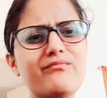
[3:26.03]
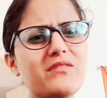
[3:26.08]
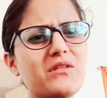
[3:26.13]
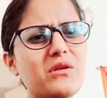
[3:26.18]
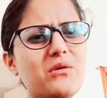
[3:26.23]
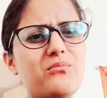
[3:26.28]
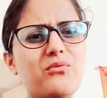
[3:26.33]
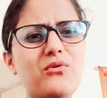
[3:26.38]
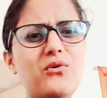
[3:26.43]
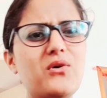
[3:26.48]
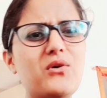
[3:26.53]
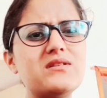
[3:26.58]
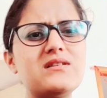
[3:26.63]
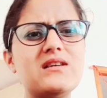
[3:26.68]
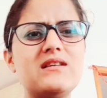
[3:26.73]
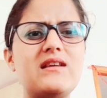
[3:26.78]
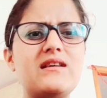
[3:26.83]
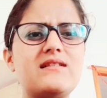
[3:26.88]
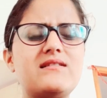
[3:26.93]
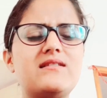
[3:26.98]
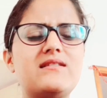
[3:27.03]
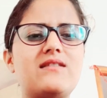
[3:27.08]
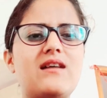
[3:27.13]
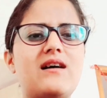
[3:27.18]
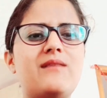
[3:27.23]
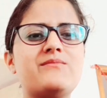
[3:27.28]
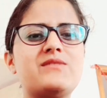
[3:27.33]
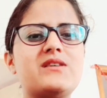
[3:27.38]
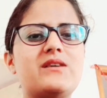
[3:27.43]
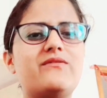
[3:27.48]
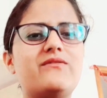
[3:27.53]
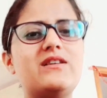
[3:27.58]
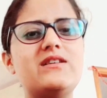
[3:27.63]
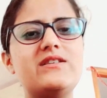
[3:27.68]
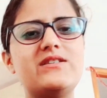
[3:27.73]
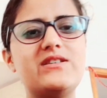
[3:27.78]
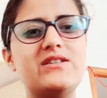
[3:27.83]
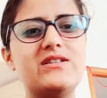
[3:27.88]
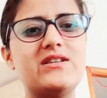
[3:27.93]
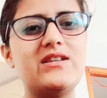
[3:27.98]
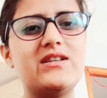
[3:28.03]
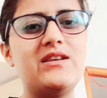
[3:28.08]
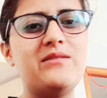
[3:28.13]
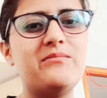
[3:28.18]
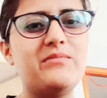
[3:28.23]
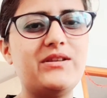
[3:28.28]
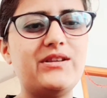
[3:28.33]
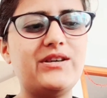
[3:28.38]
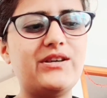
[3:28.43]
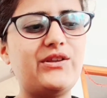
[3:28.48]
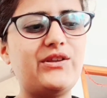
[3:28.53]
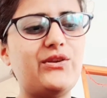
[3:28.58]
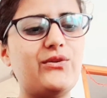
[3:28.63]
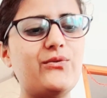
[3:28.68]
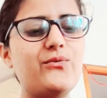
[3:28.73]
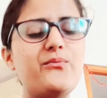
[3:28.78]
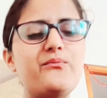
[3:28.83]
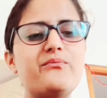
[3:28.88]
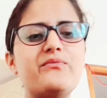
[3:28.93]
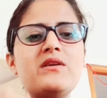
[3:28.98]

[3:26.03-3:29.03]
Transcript: बहुत ज़्यादा ऐसे ताम झाम वाली चीज़ें नहीं बताती हूँ